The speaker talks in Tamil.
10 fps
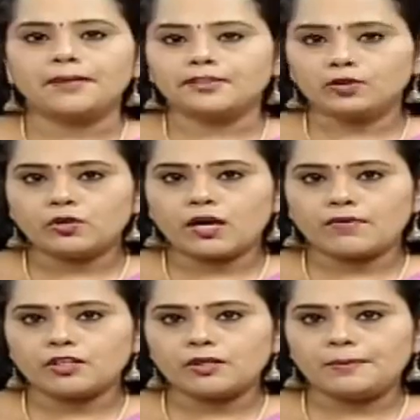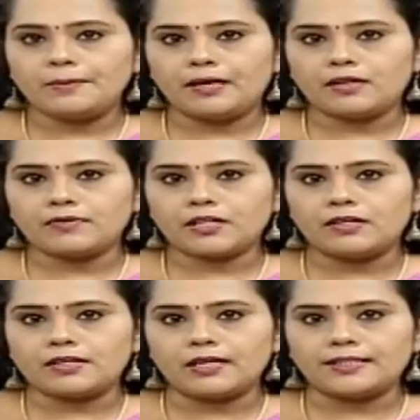பதினோராம் வகுப்பு
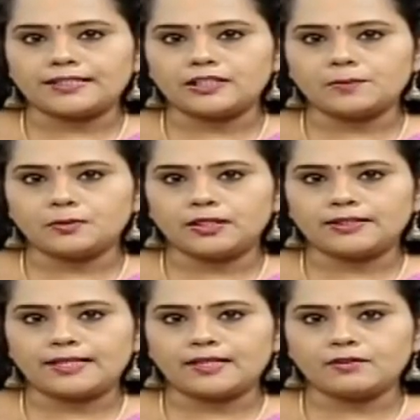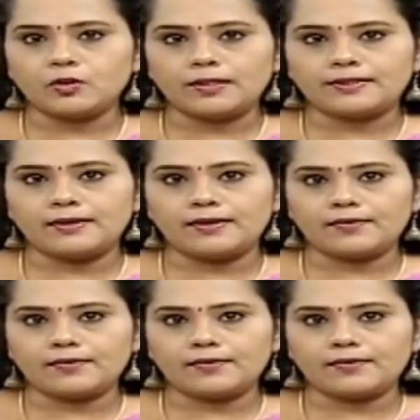மாணவர்களுக்கான திருப்புதல் தேர்வு குறித்த